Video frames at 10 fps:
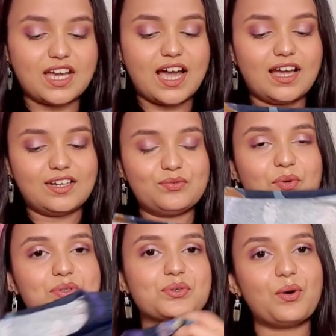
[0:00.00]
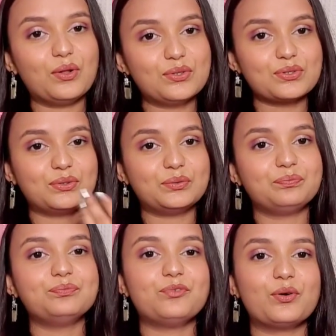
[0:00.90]
या इट वॉज ऑल्सो
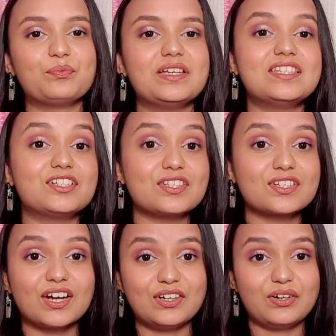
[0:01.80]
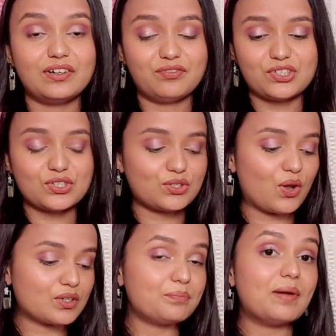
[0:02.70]
फॉर रुपीज जस्ट हंड्रेड विच इज़
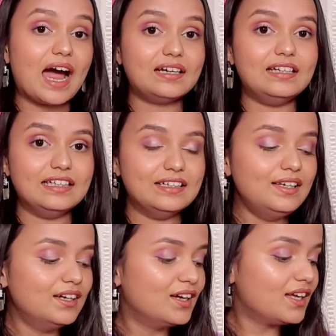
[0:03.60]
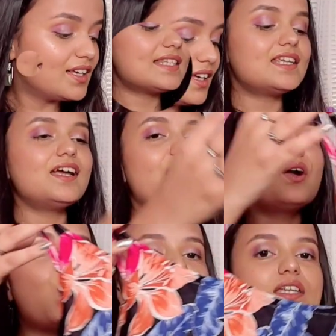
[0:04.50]
नॉट अ बैड डील नेक्स्ट थिंग आई
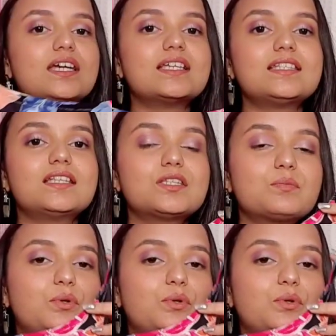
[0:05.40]
गॉट इज दिस